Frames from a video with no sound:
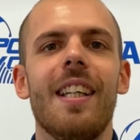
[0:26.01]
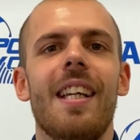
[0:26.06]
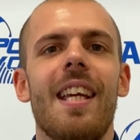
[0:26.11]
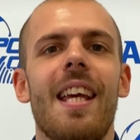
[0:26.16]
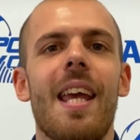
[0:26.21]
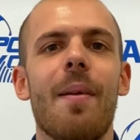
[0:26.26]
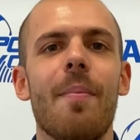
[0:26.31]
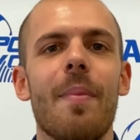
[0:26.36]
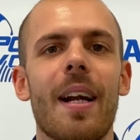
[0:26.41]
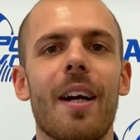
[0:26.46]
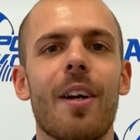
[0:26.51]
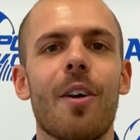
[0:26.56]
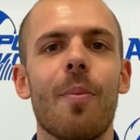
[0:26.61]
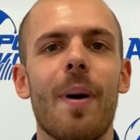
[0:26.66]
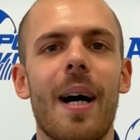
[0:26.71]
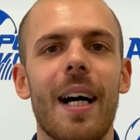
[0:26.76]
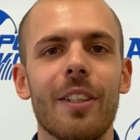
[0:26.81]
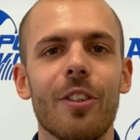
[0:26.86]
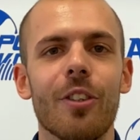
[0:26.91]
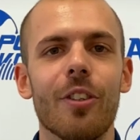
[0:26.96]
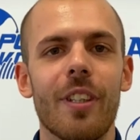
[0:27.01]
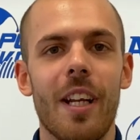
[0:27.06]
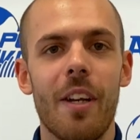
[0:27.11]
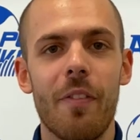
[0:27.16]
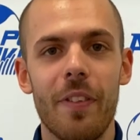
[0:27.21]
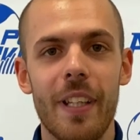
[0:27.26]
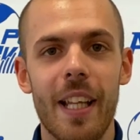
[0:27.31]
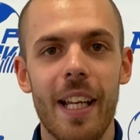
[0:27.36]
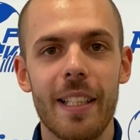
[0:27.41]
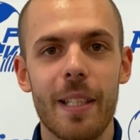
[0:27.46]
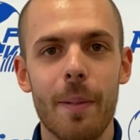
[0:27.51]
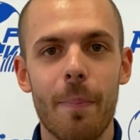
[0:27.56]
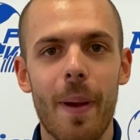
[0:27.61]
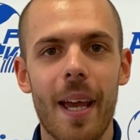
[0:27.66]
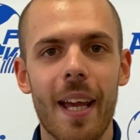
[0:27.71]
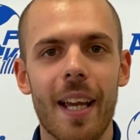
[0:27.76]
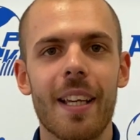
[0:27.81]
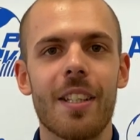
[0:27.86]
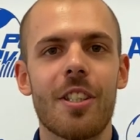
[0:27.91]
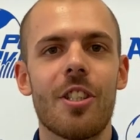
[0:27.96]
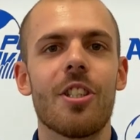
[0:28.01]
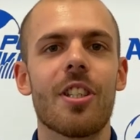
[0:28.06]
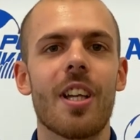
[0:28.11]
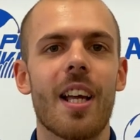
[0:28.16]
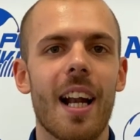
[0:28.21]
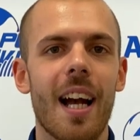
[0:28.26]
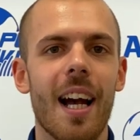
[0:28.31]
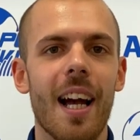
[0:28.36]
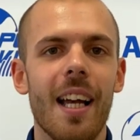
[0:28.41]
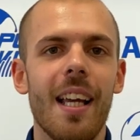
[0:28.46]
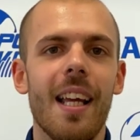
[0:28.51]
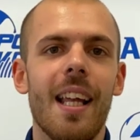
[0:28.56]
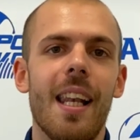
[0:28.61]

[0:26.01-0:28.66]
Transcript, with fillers: e mi raccomando, nel Fidelity Pack ci sarà